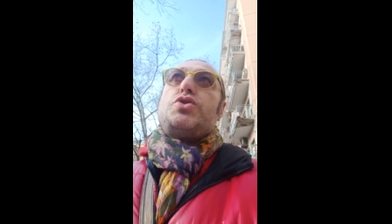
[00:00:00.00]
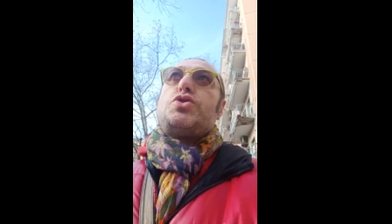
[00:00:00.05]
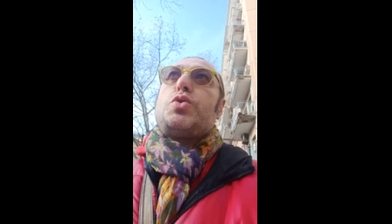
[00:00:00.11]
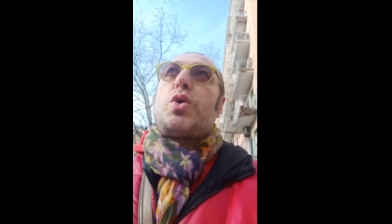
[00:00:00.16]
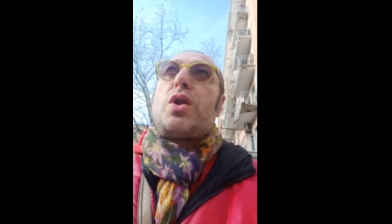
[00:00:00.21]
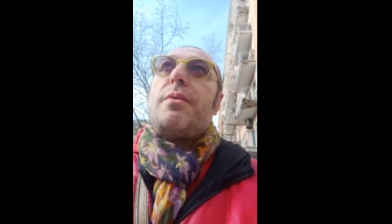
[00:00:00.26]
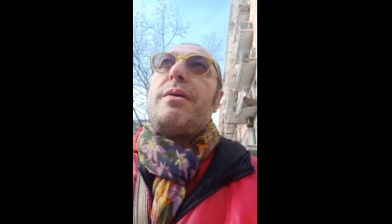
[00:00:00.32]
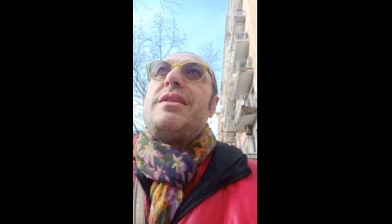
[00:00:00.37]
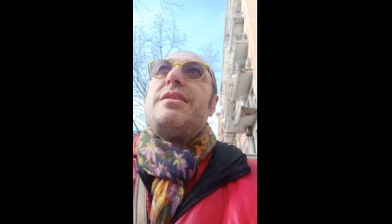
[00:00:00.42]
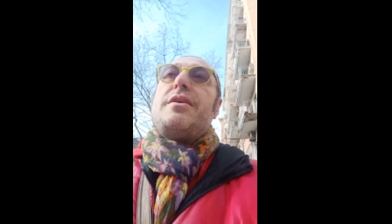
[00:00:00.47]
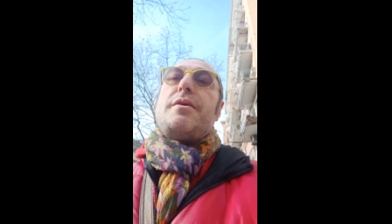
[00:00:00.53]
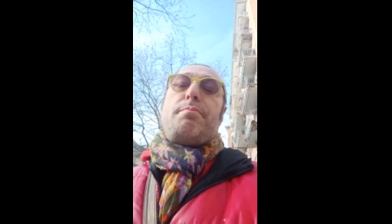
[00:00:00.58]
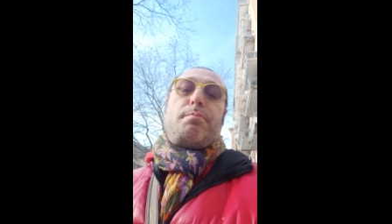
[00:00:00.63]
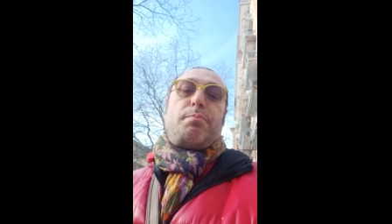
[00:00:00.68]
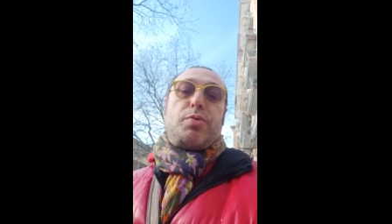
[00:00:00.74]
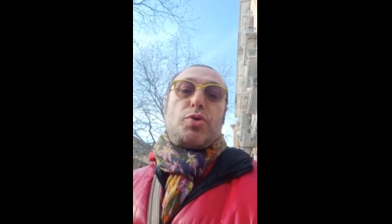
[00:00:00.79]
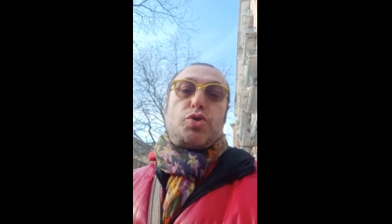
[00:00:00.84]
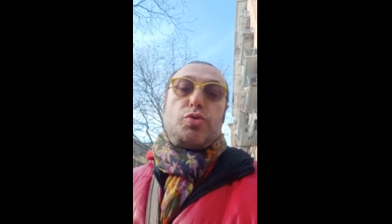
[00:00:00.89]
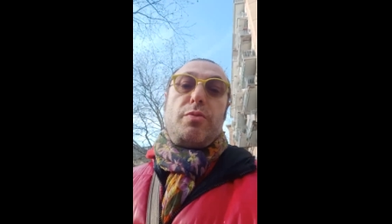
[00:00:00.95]
Sicuramente è
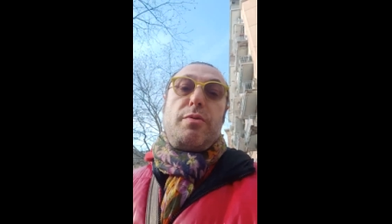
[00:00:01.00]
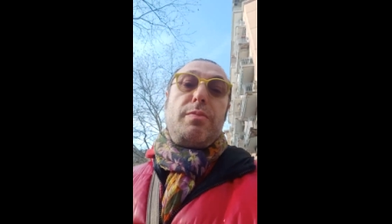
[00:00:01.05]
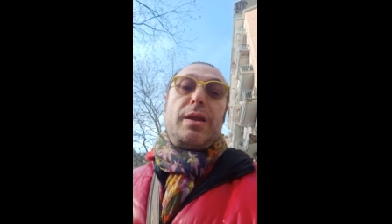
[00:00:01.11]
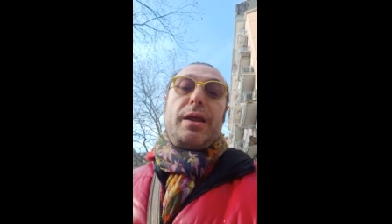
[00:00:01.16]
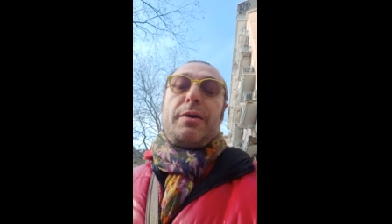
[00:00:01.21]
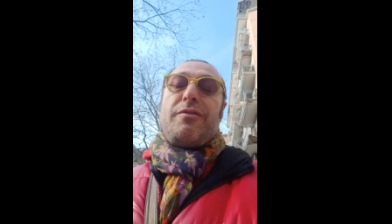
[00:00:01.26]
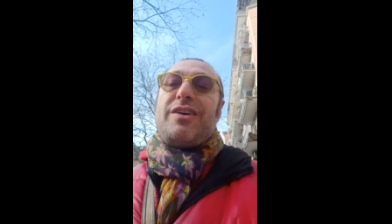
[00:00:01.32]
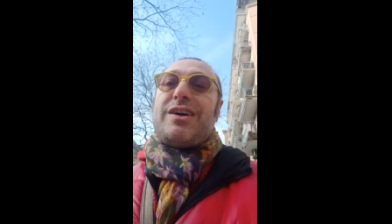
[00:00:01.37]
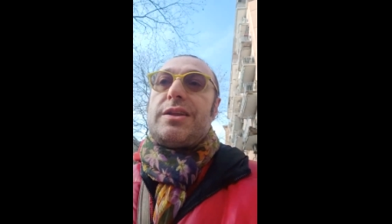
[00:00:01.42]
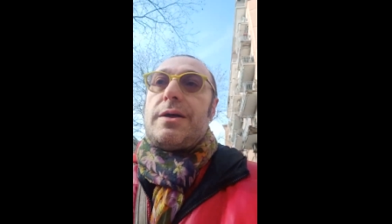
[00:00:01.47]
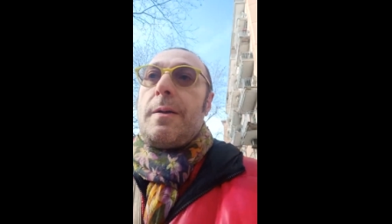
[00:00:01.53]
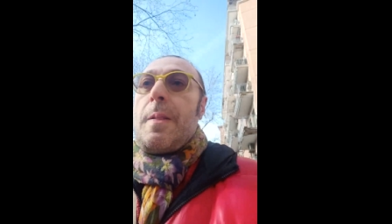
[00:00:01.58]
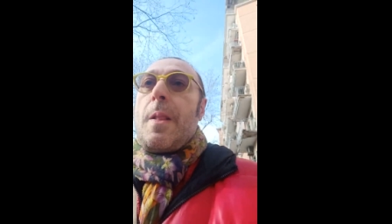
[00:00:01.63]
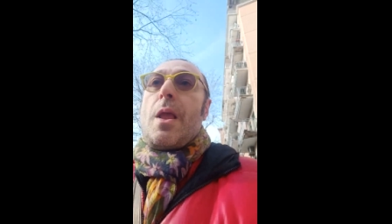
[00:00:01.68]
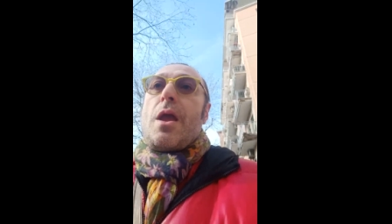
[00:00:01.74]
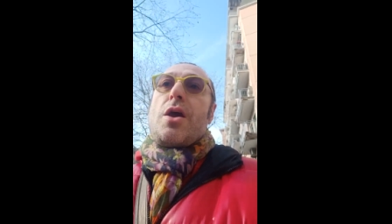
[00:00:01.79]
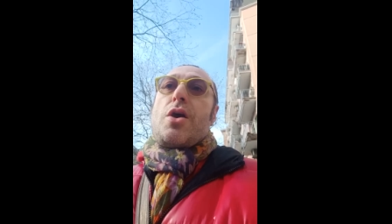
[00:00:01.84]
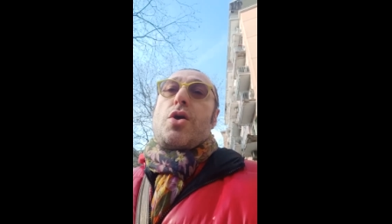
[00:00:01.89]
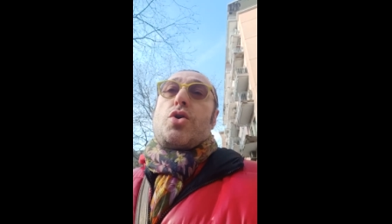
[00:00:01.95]
presumibile che vada
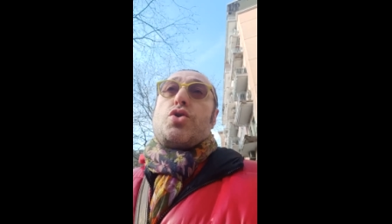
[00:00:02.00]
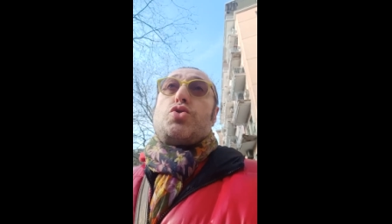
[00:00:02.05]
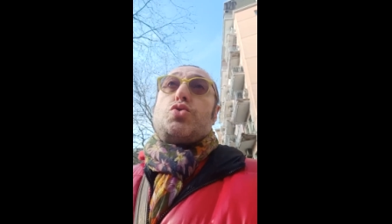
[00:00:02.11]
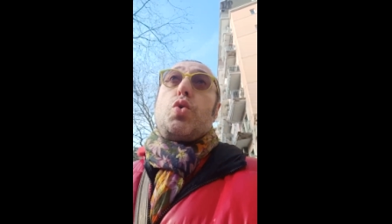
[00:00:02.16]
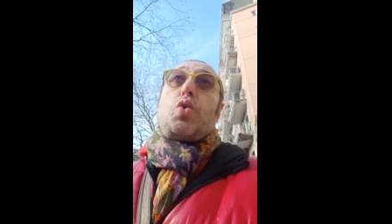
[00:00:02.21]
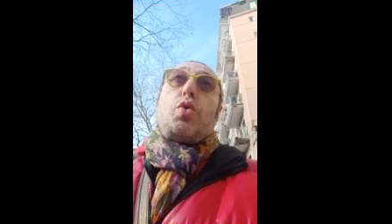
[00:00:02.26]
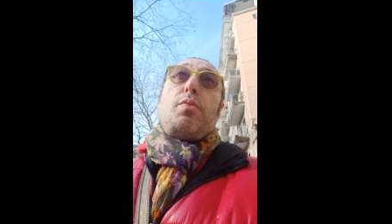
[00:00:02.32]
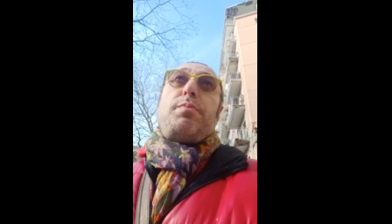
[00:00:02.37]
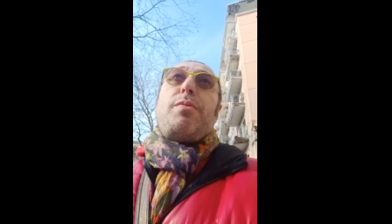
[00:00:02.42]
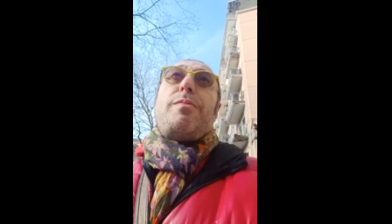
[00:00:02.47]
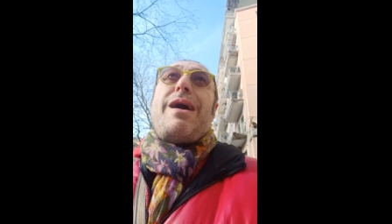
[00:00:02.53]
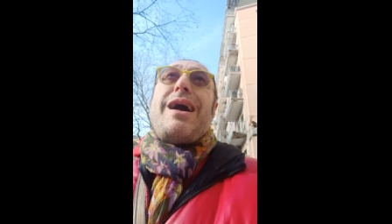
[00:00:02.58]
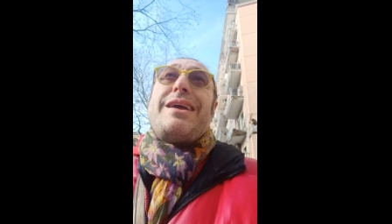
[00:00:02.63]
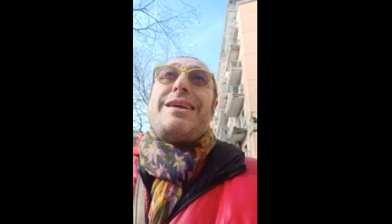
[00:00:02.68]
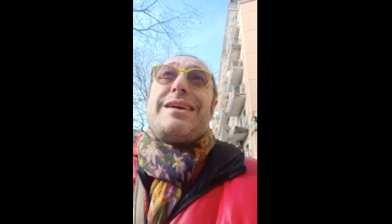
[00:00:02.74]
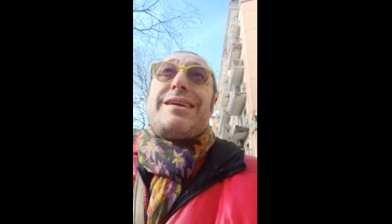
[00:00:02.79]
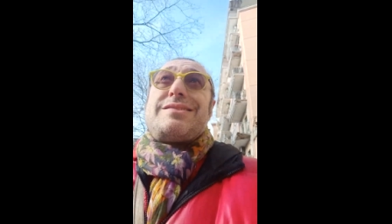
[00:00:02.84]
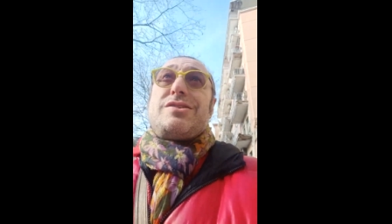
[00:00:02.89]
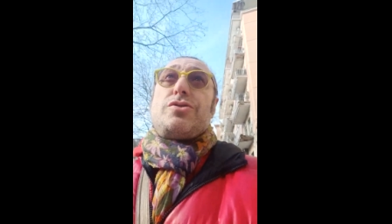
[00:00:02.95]
su Coppa
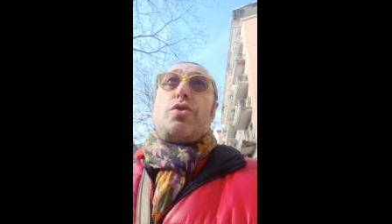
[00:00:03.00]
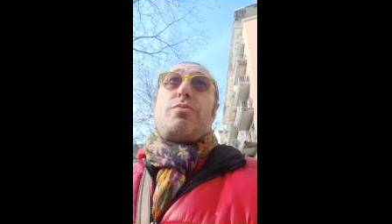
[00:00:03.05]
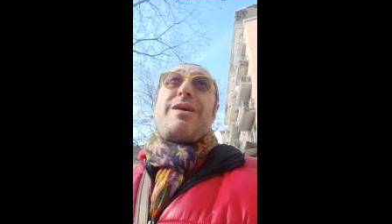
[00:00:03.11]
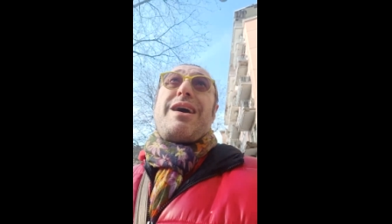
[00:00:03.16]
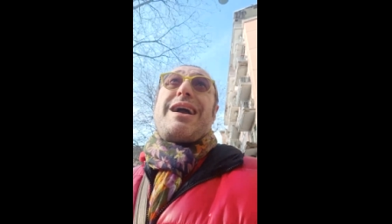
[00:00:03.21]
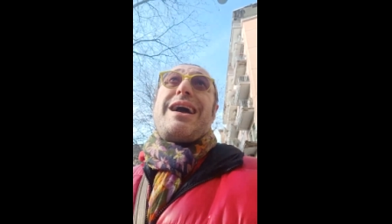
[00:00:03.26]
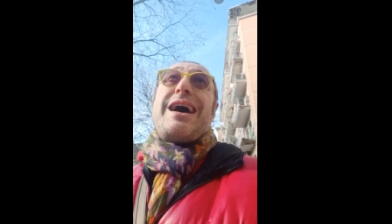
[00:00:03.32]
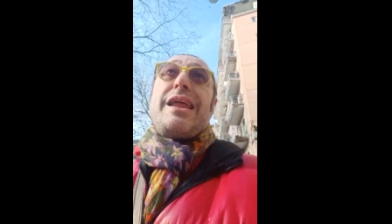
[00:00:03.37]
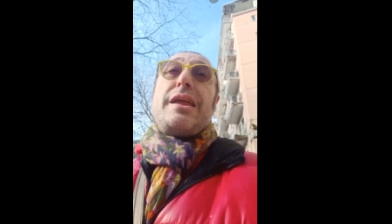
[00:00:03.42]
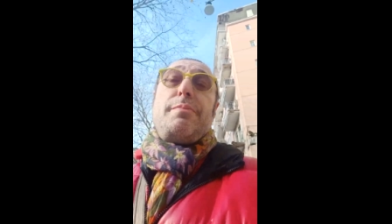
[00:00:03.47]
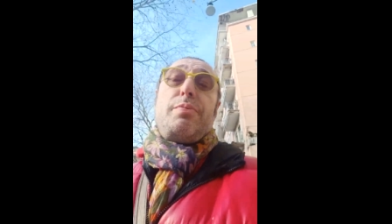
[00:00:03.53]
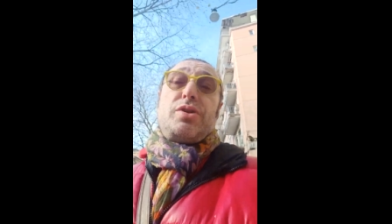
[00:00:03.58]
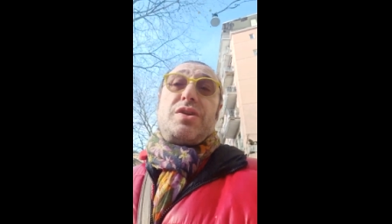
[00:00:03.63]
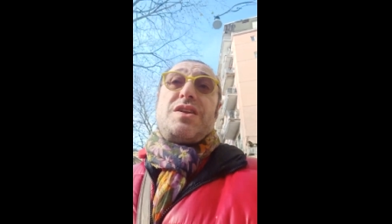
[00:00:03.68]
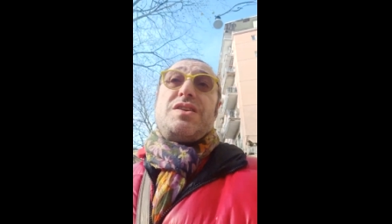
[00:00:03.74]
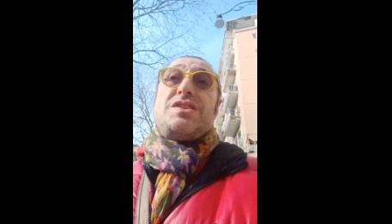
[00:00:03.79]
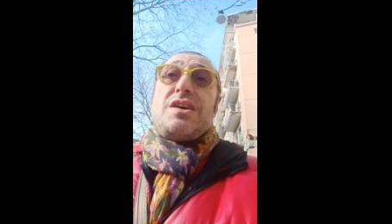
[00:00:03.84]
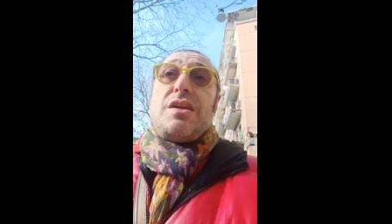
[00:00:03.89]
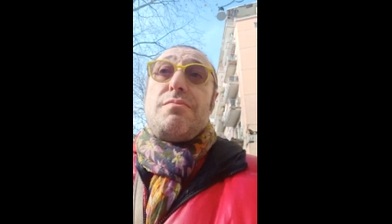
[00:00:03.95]
Myers o magari
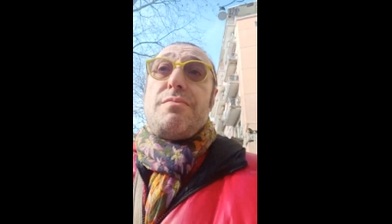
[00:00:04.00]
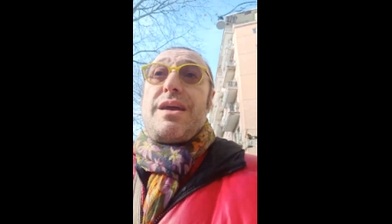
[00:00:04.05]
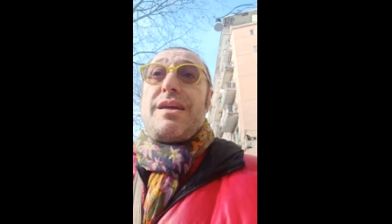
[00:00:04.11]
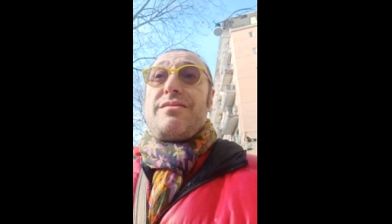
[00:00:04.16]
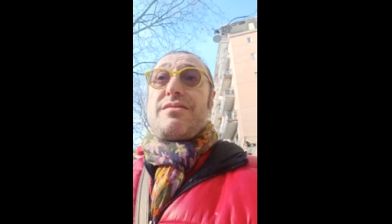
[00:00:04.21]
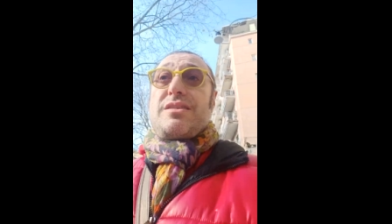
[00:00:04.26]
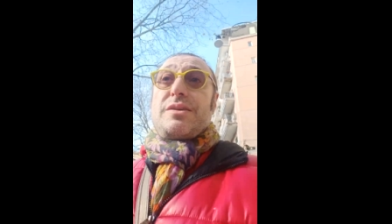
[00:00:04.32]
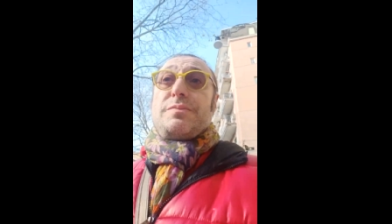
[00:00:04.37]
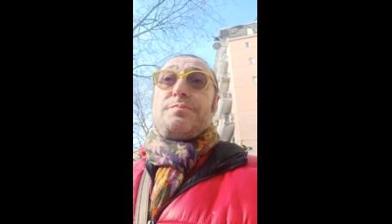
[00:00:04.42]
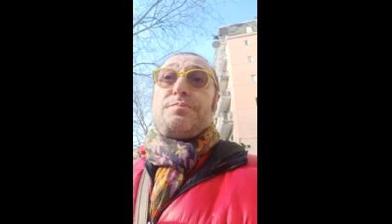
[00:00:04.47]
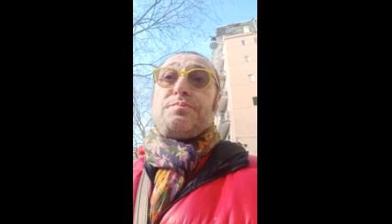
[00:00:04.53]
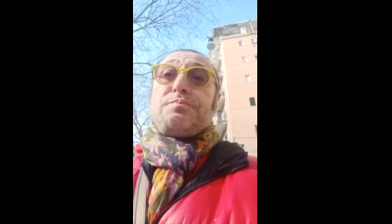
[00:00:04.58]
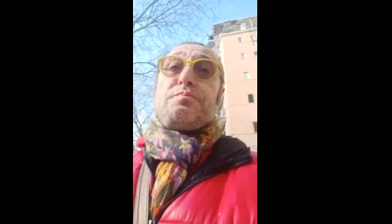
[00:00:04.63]
potenzialmente